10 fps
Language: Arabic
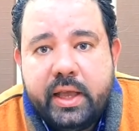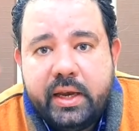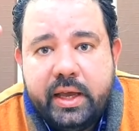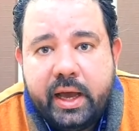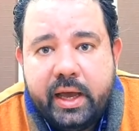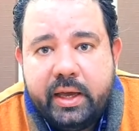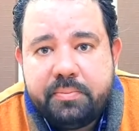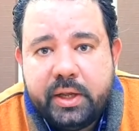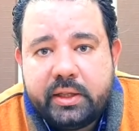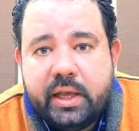تاني حاجة
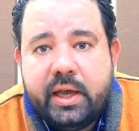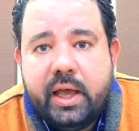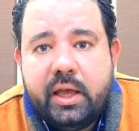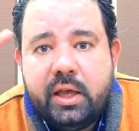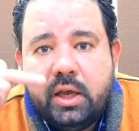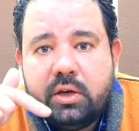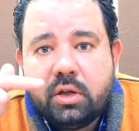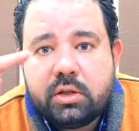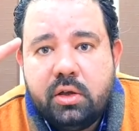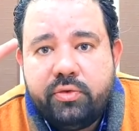بنحتاجها
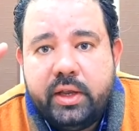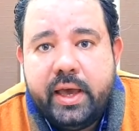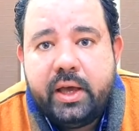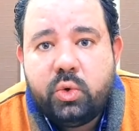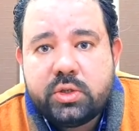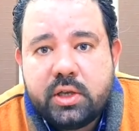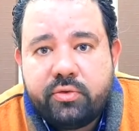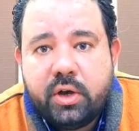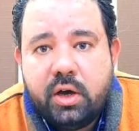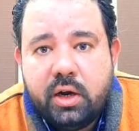ان الطفل ياخد
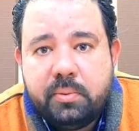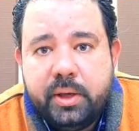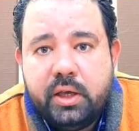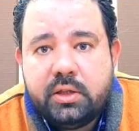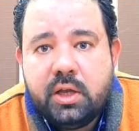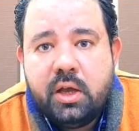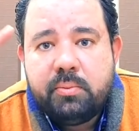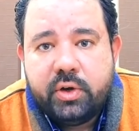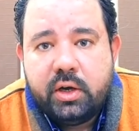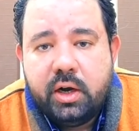صفار البيض
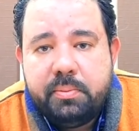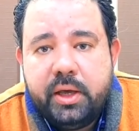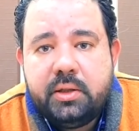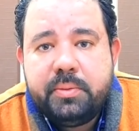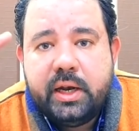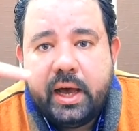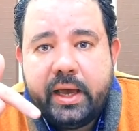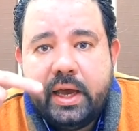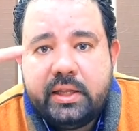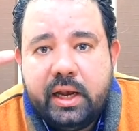صفار البيض من
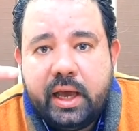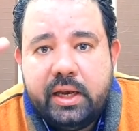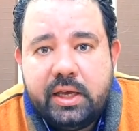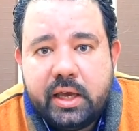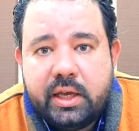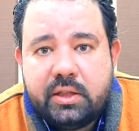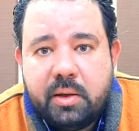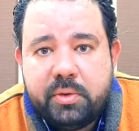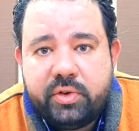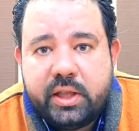الحاجات الغنية
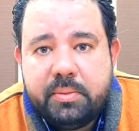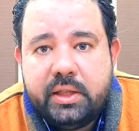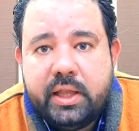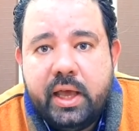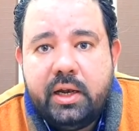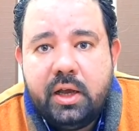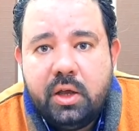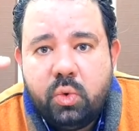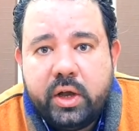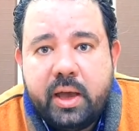جدا بفيتامين د
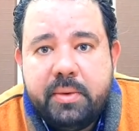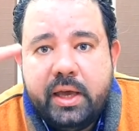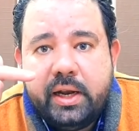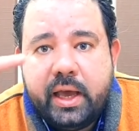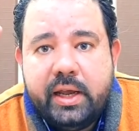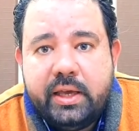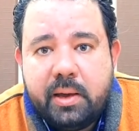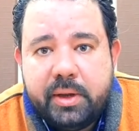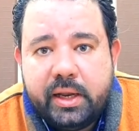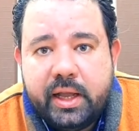وكمان
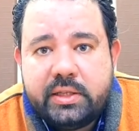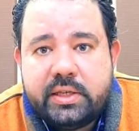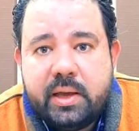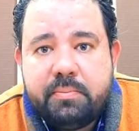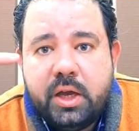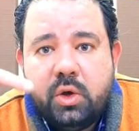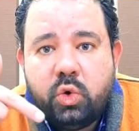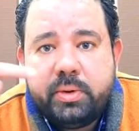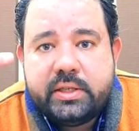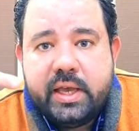غنية بالكالسيوم
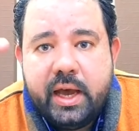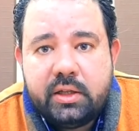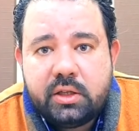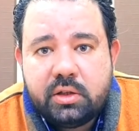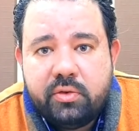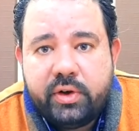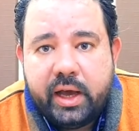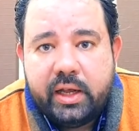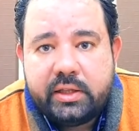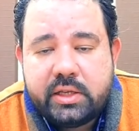وبتساعد الطفل
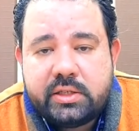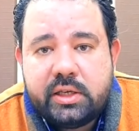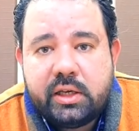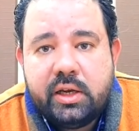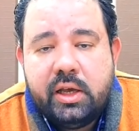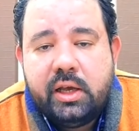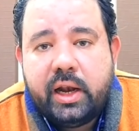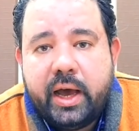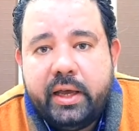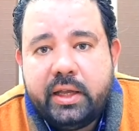على التسنين
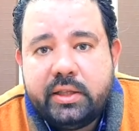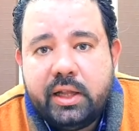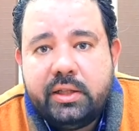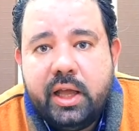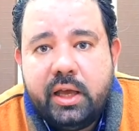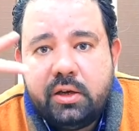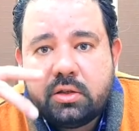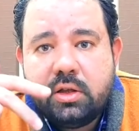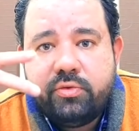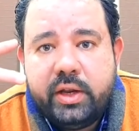الحاجة الثالثة ان
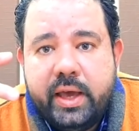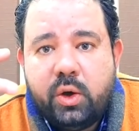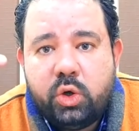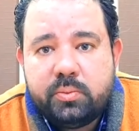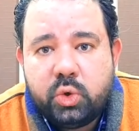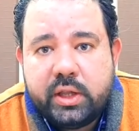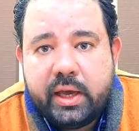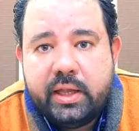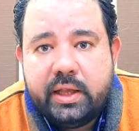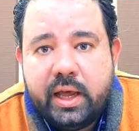الطفل ياخد
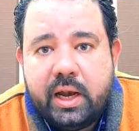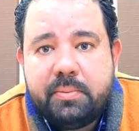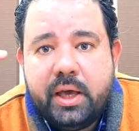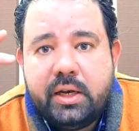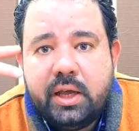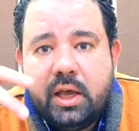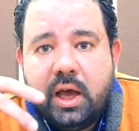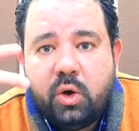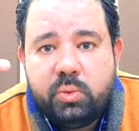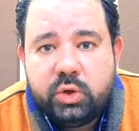منتجات الالبان
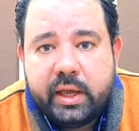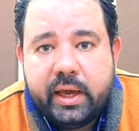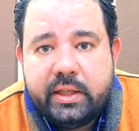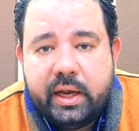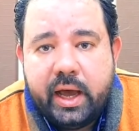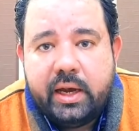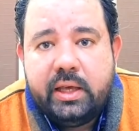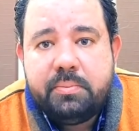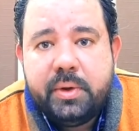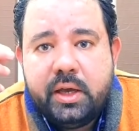او منتجات
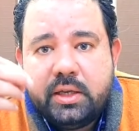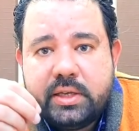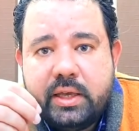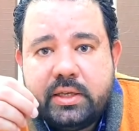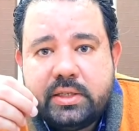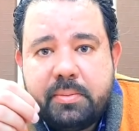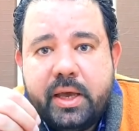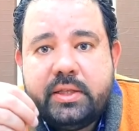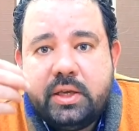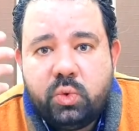الحليب زي
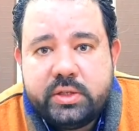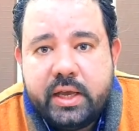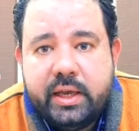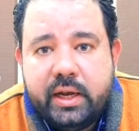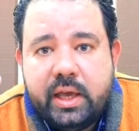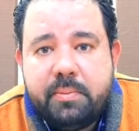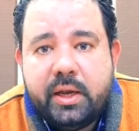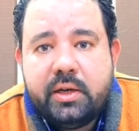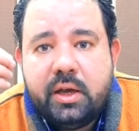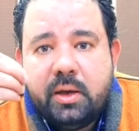الزبادي وزي
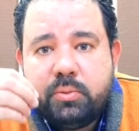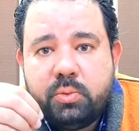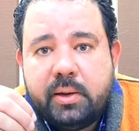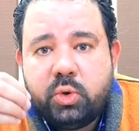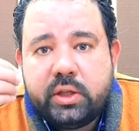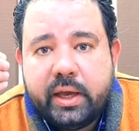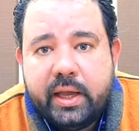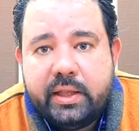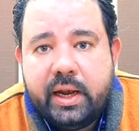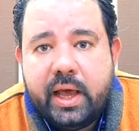الجبن لان
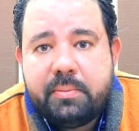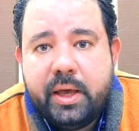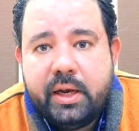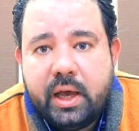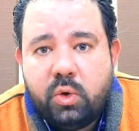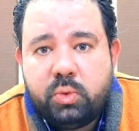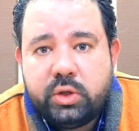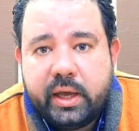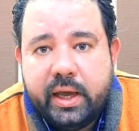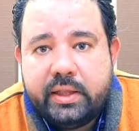منتجات الالبان او
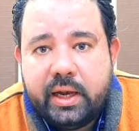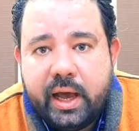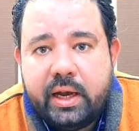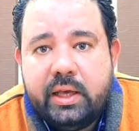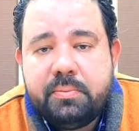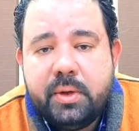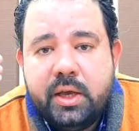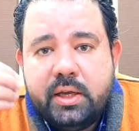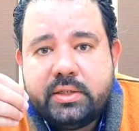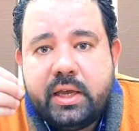منتجات الحليب
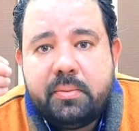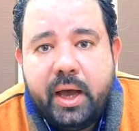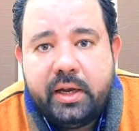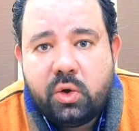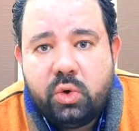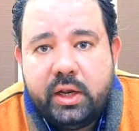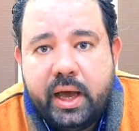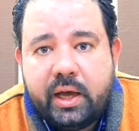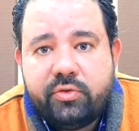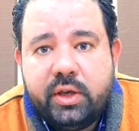زي ما احنا
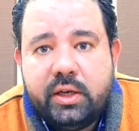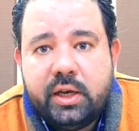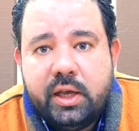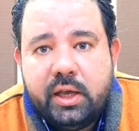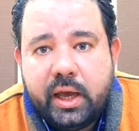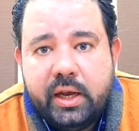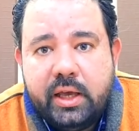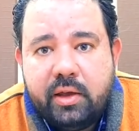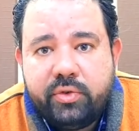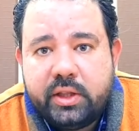كلنا عارفين
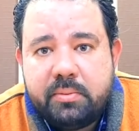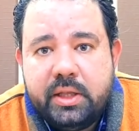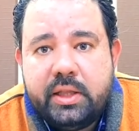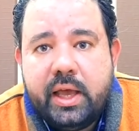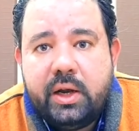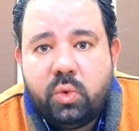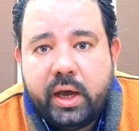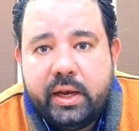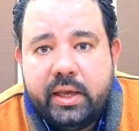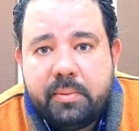غنيه بفيتامين د
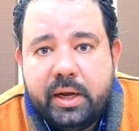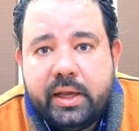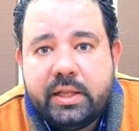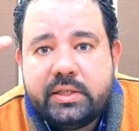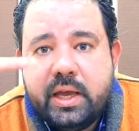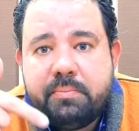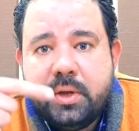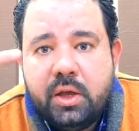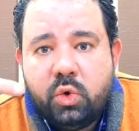وغنيه بالكالسيوم